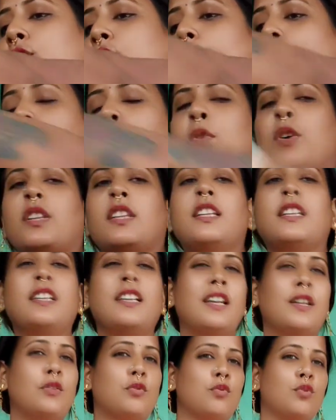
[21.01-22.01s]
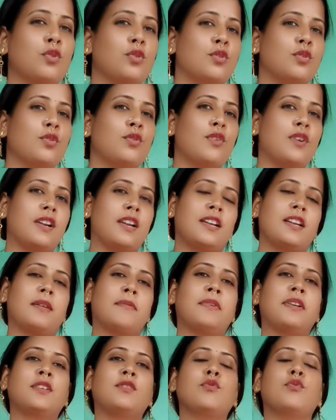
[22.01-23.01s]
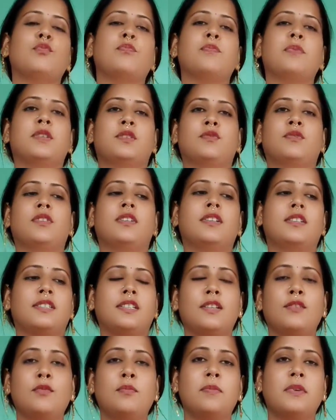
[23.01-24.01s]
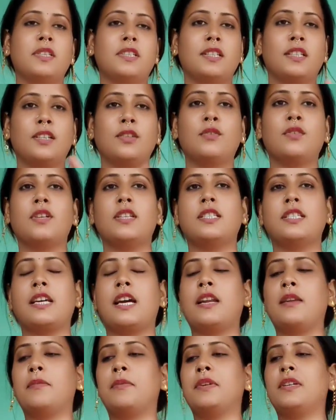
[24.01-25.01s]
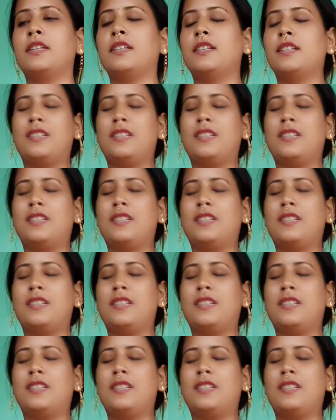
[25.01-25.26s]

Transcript: সব কথাতে না তো তো করাতে আমার একটু অভ্যাস হয়ে গেছে এই অভ্যাসটা কি করে ছাড়বে